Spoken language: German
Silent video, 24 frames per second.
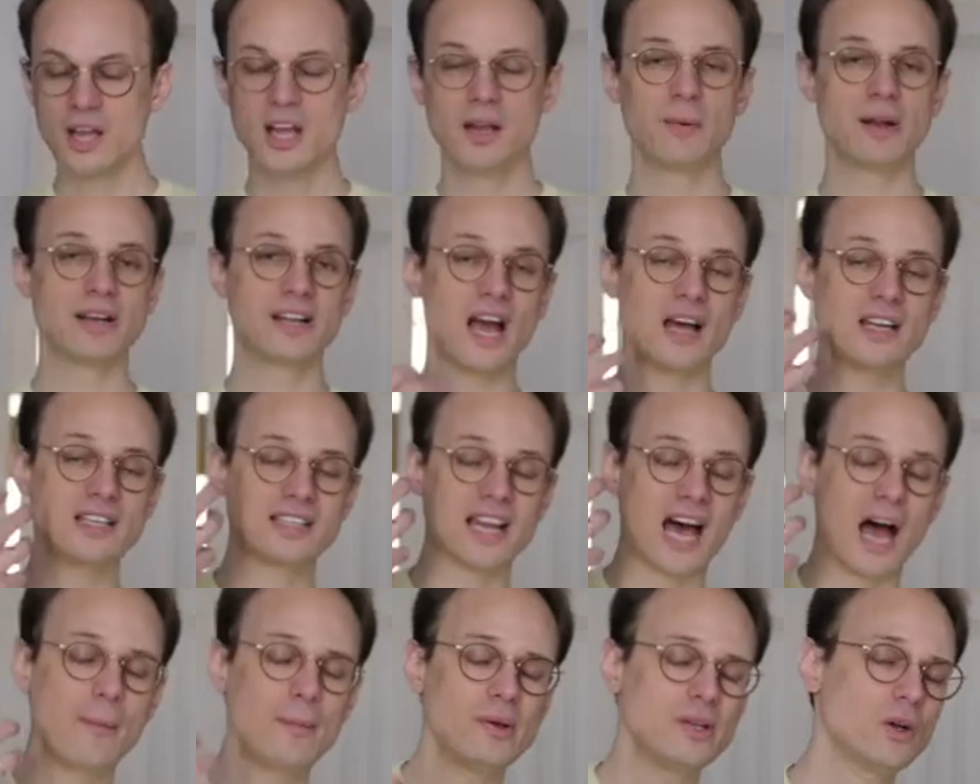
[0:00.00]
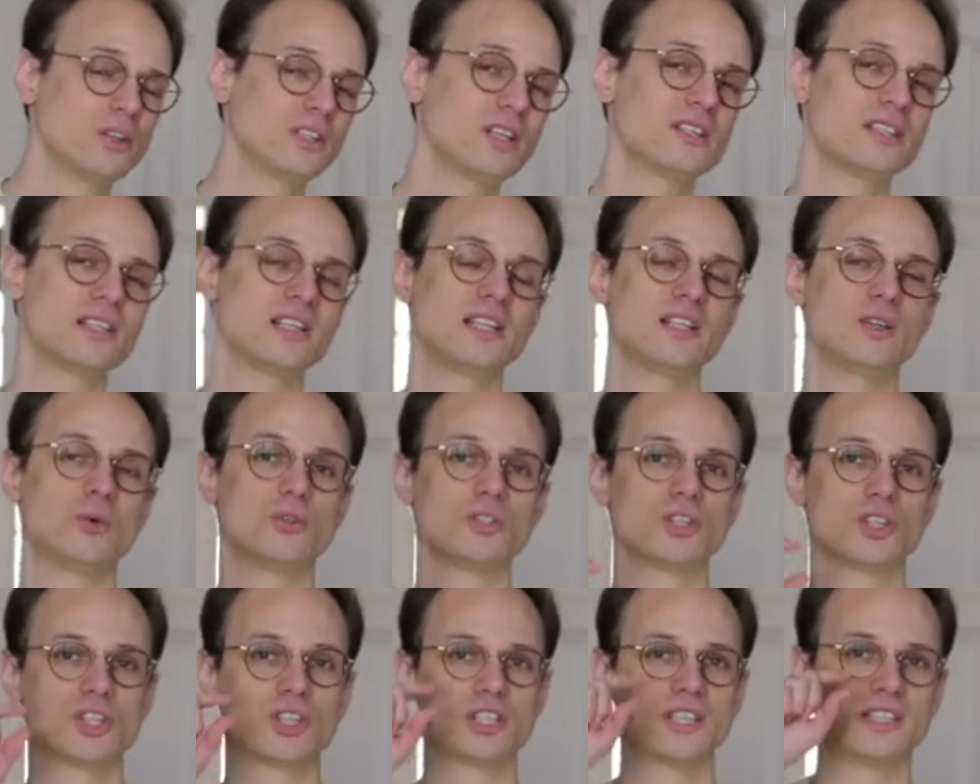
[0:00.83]
Man kann damit auch tatsächlich
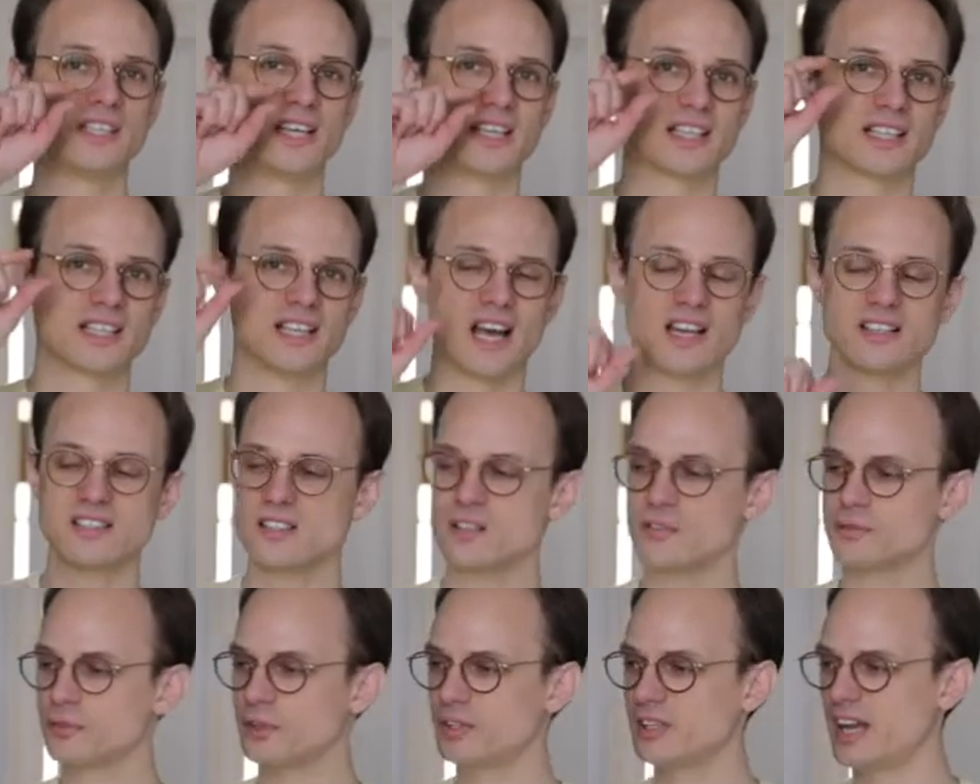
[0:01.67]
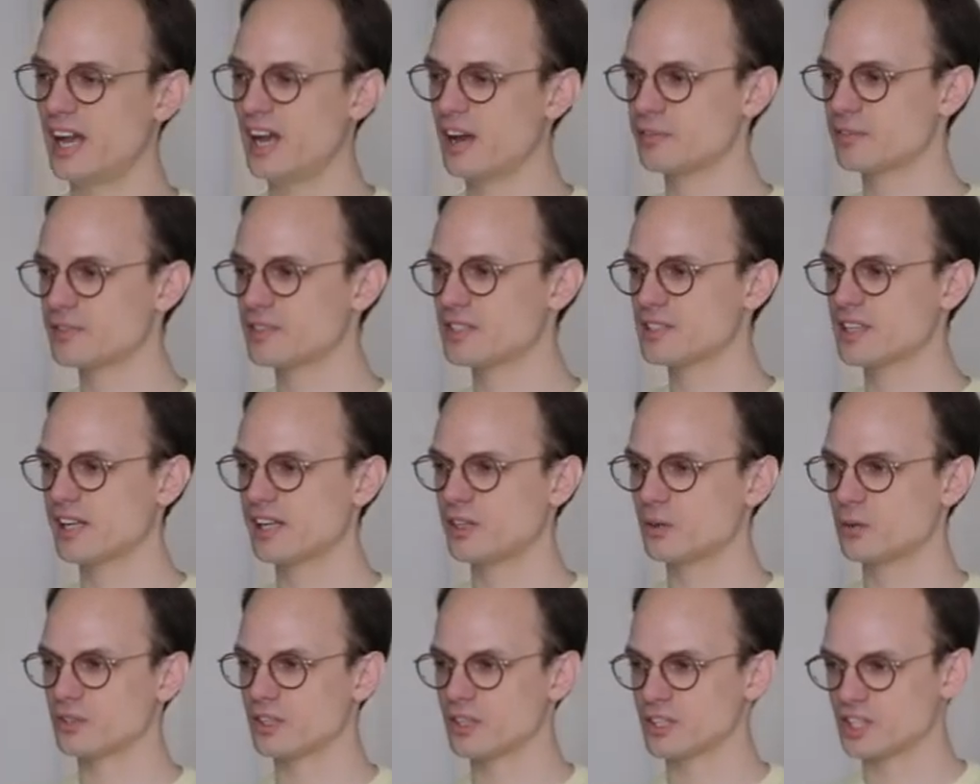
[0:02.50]
unterschiedliche Klassen von
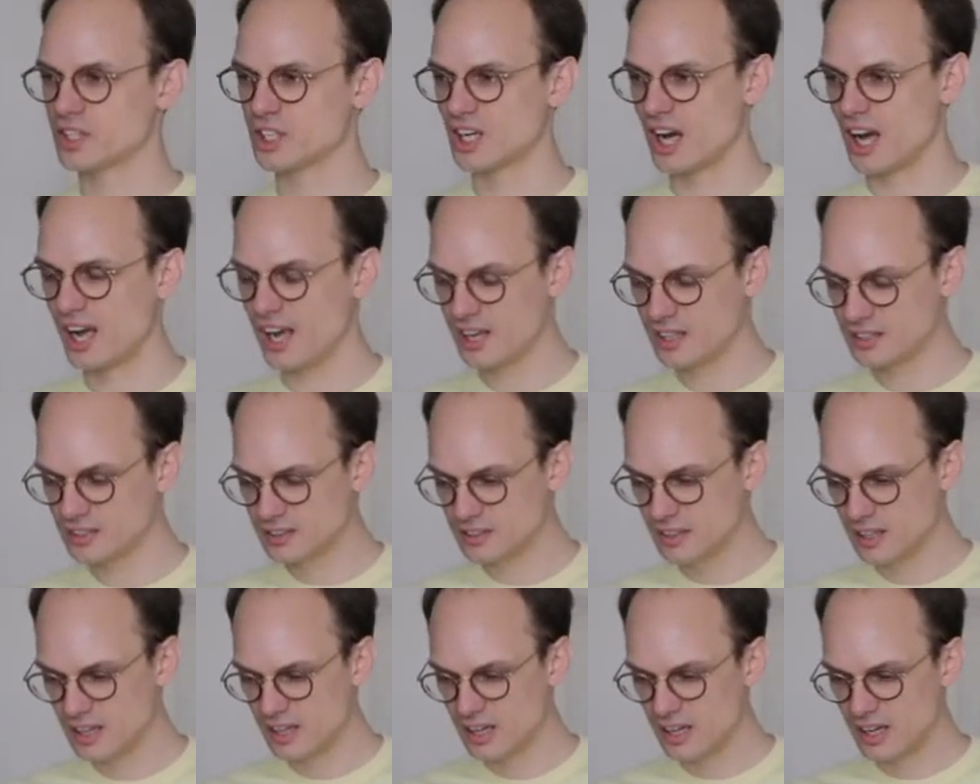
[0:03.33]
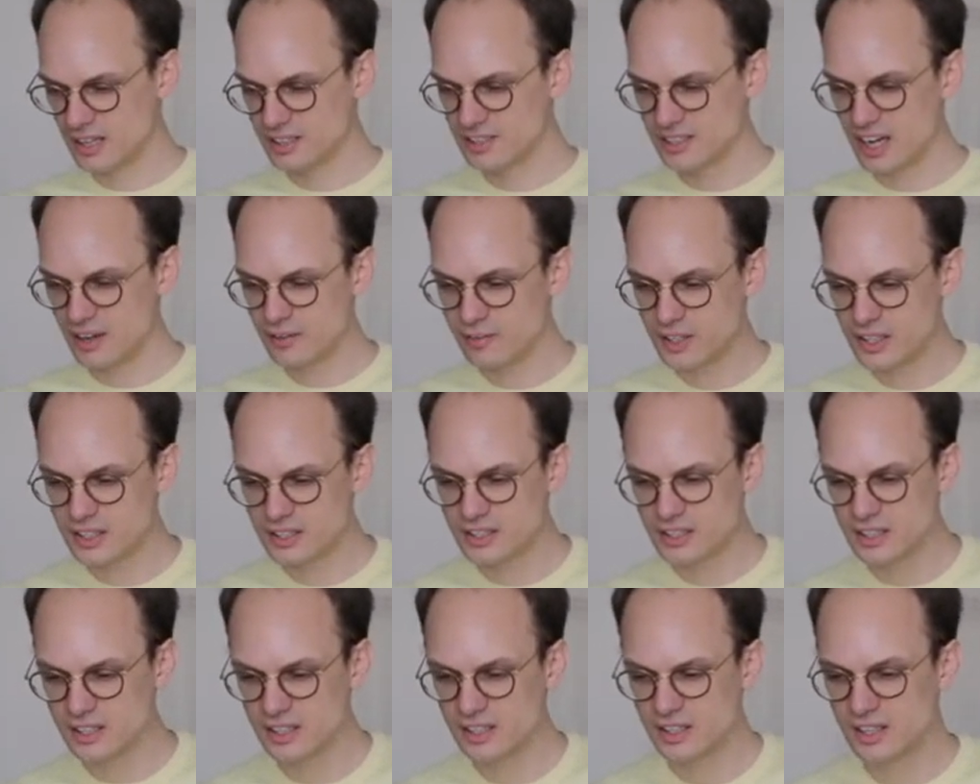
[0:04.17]
Nervenzellen unterscheiden, da wir
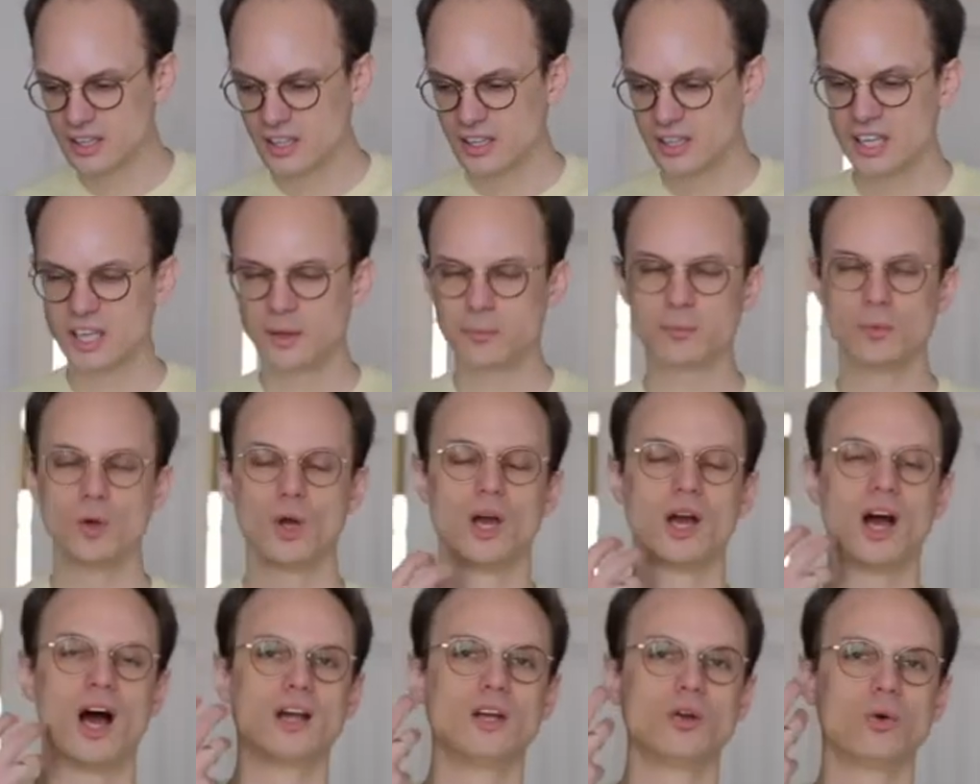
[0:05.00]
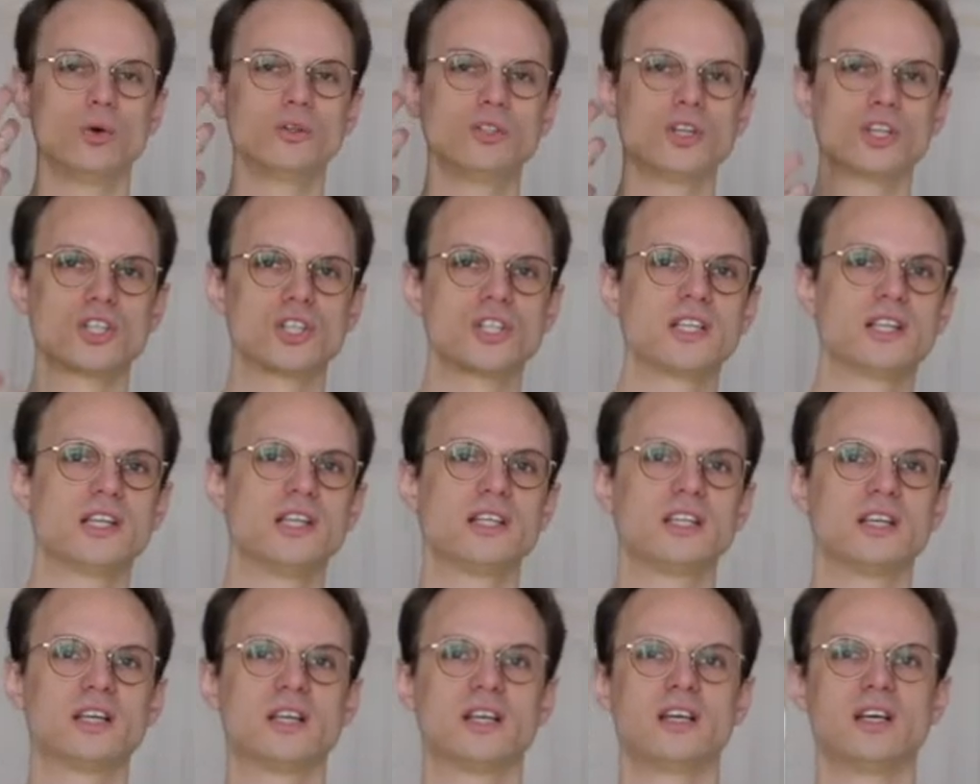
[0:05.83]
hier eben eine
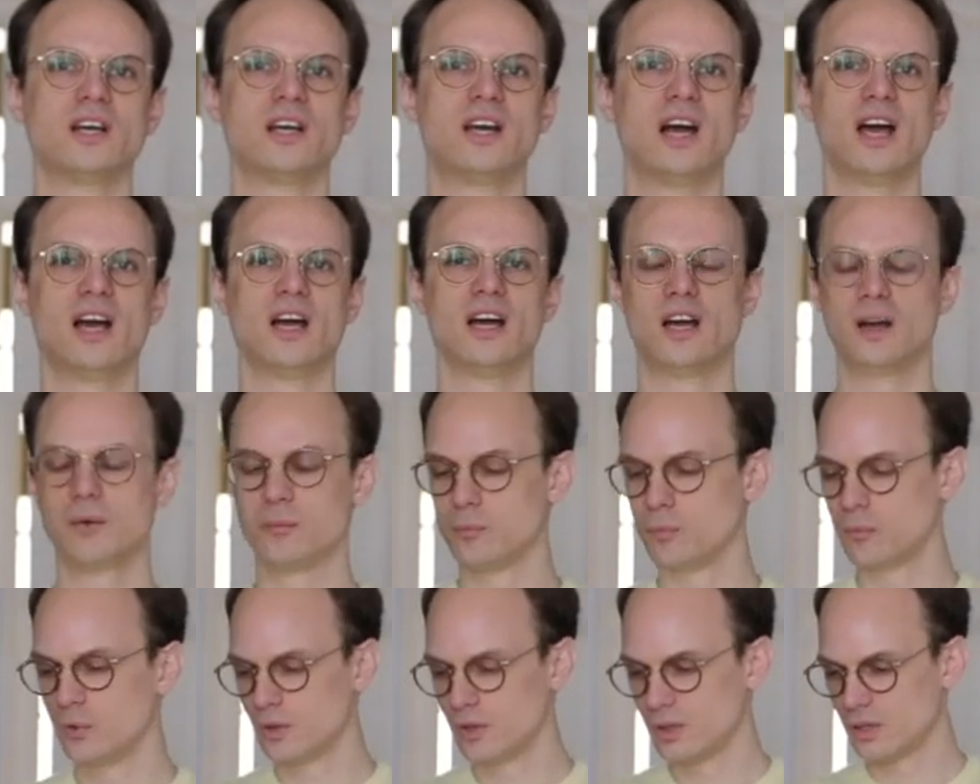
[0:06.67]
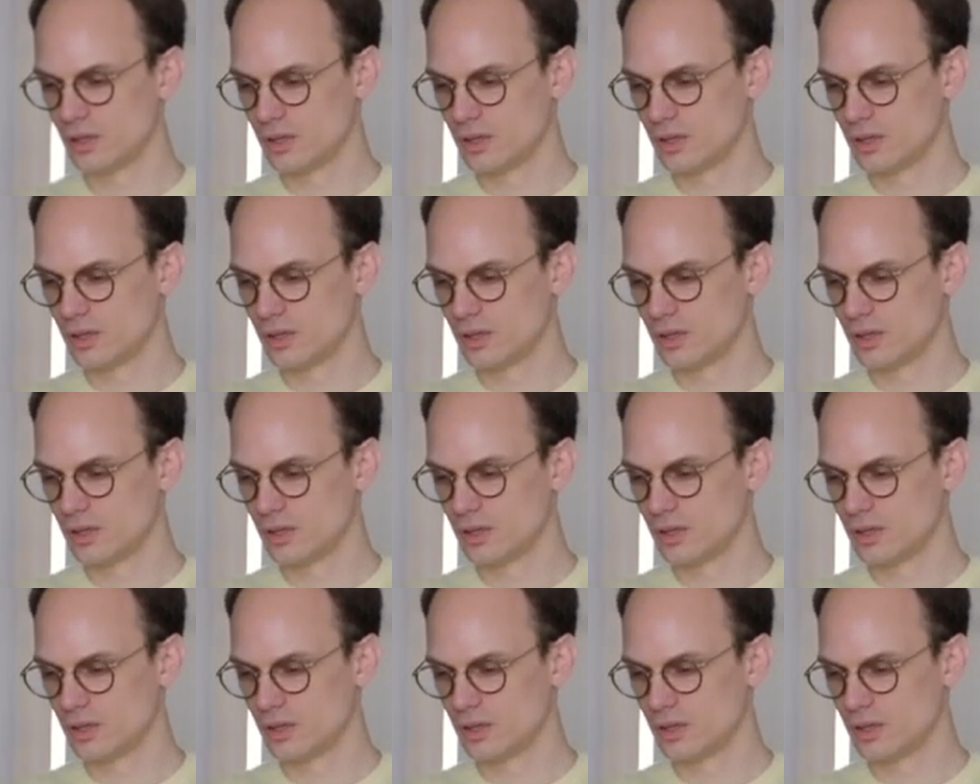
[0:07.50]
unterschiedliche ähm,